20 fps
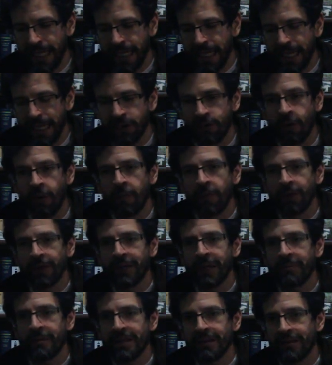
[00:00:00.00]
el
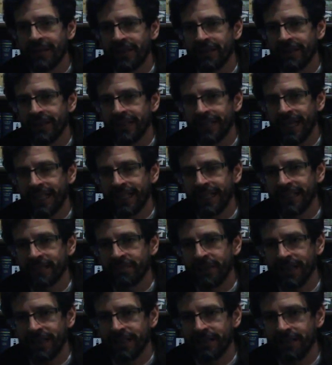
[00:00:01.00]
comportamiento elemental de las
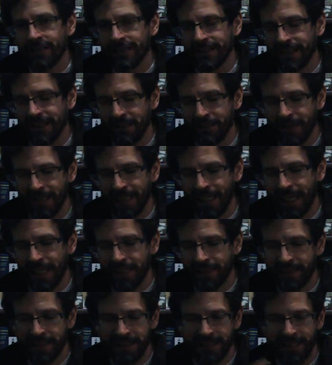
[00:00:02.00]
partículas
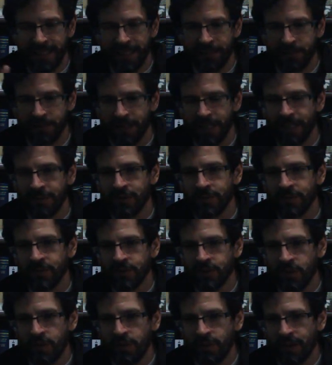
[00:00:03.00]
elementales, en este caso de
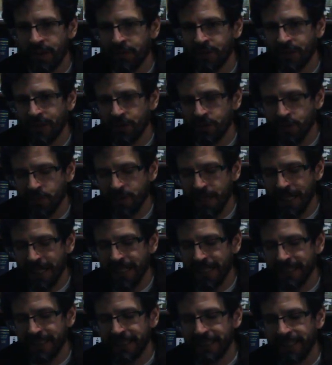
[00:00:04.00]
átomos, no podemos
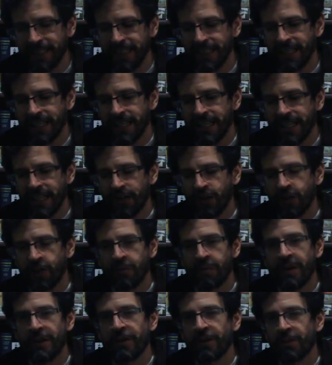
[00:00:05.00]
asumirlas
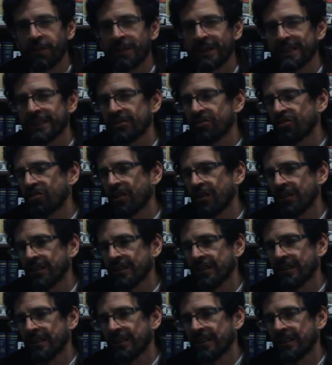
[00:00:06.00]
con mayor precisión.
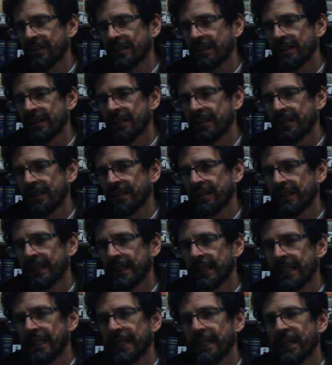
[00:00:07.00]

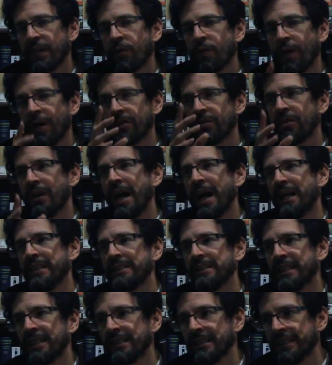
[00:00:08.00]
Cuando
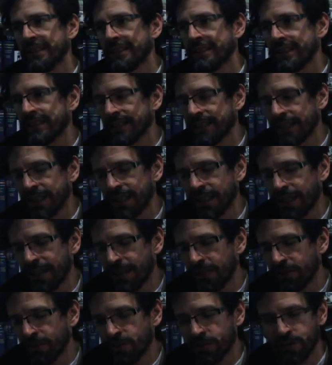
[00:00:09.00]
Einstein dice de
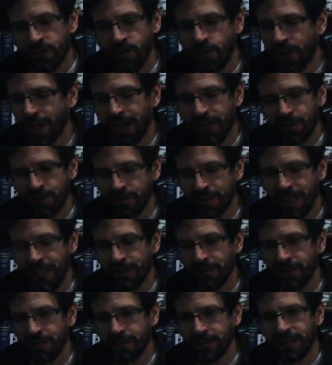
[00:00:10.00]
que Dios no juega los
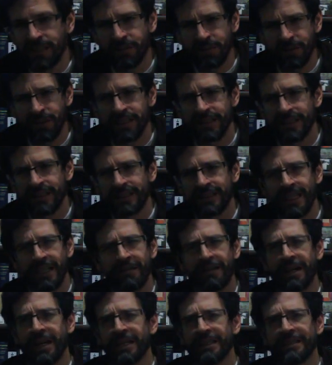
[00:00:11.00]
dados, es porque se
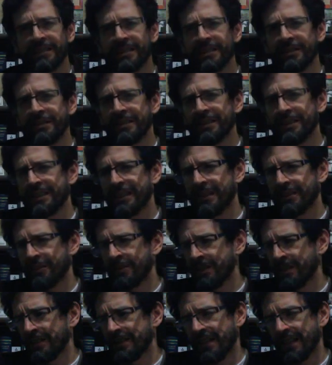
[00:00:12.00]
estaba diciendo estas
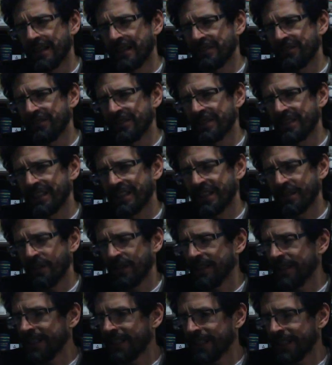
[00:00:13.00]
cosas de la física
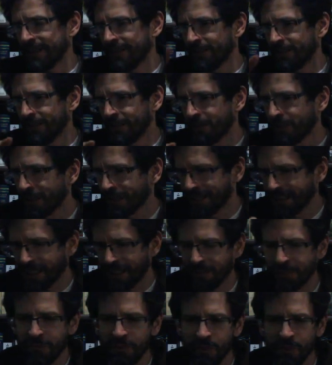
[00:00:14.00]
cuántica
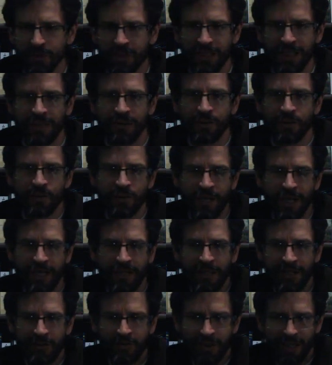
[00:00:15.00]
están mostrando una
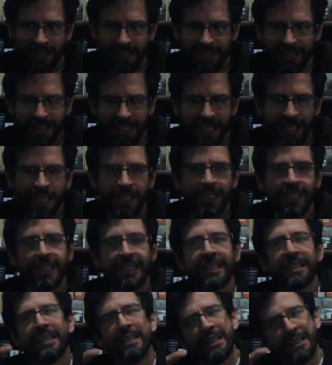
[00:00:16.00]
naturaleza
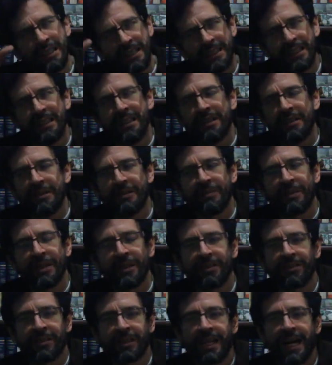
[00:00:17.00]

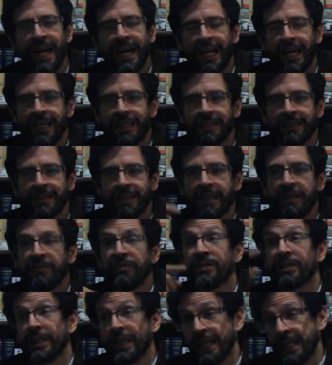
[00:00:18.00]
medio rara. Eh,
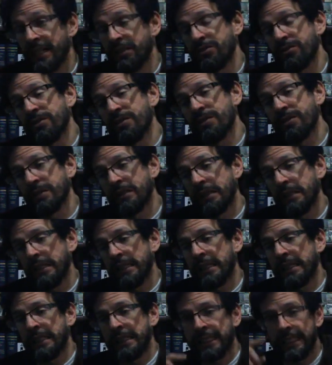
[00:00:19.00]
por si acaso,
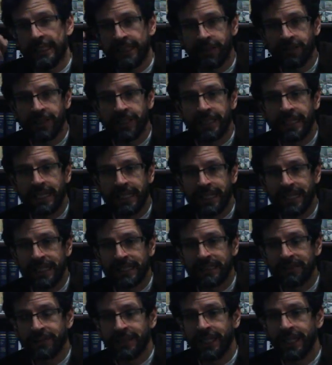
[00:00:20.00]
eh, la teoría de la
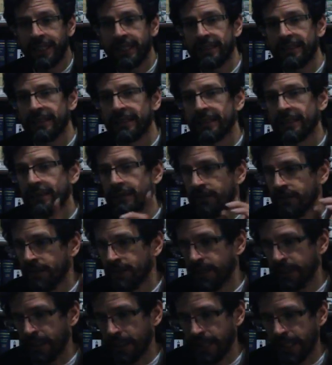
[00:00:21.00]
relatividad
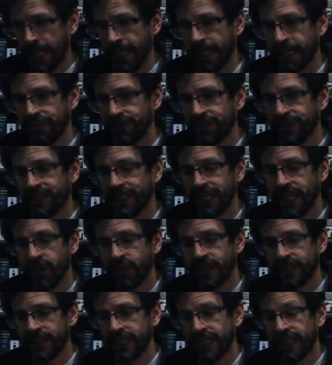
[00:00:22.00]
y la física
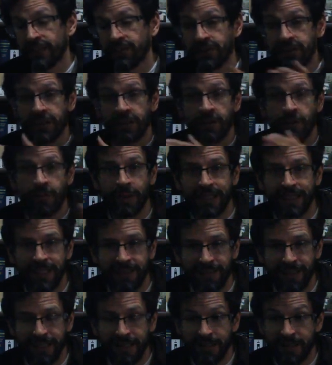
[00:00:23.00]
cuántica son
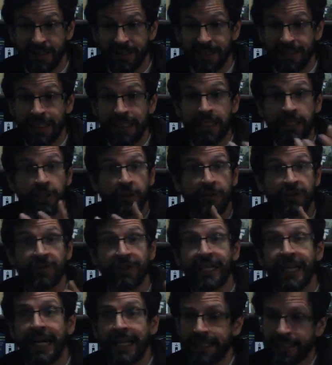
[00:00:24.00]
incompatibles, tienen que
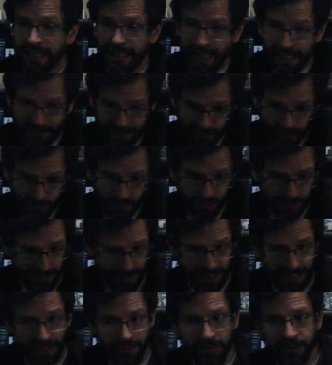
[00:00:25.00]
unificarse. Las dos, por
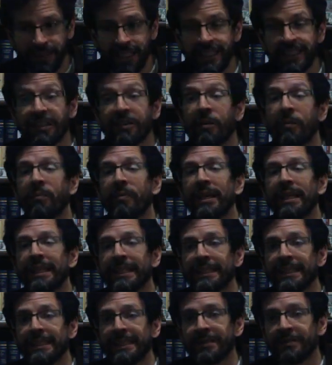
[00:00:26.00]
si acaso, están
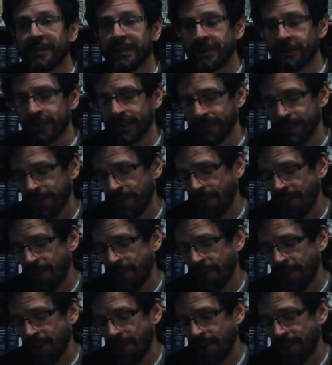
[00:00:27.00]
incompletas en sí mismas.